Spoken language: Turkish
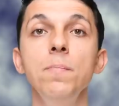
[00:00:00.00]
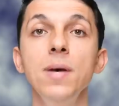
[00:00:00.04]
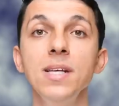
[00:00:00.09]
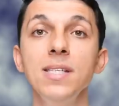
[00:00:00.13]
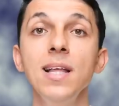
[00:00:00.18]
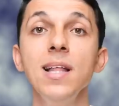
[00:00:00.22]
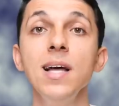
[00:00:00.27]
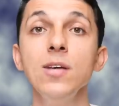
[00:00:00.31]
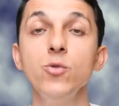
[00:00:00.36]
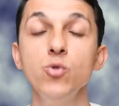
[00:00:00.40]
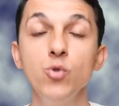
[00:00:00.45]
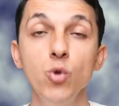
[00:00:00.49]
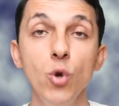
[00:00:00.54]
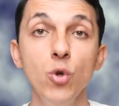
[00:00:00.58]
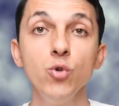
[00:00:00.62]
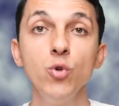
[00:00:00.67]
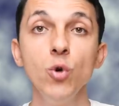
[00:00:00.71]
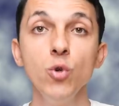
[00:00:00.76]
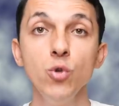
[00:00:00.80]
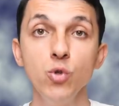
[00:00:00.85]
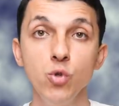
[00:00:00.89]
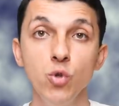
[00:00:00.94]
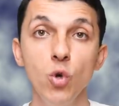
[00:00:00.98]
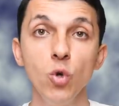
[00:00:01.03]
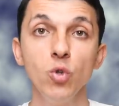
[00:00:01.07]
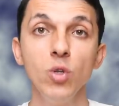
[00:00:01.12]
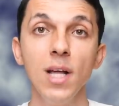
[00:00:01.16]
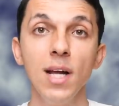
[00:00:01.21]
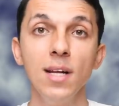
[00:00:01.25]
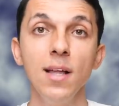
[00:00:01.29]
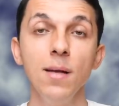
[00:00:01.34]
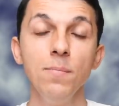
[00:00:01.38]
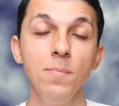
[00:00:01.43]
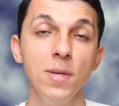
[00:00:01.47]
Mesela söz konusu
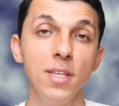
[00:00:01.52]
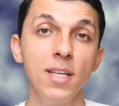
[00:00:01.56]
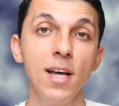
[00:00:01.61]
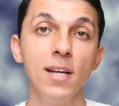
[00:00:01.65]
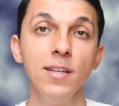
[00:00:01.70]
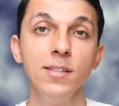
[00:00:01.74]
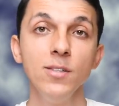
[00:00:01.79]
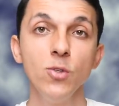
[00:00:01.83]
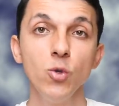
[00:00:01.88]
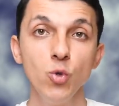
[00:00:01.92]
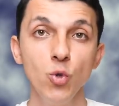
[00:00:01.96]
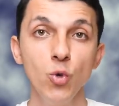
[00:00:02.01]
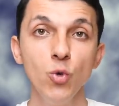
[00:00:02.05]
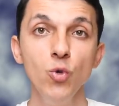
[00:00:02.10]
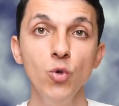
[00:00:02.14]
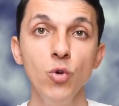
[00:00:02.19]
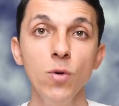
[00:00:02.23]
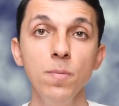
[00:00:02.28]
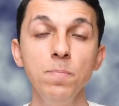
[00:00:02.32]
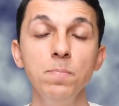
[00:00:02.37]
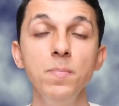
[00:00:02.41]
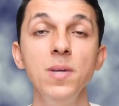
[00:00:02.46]
noktalardan bir tanesi şuydu.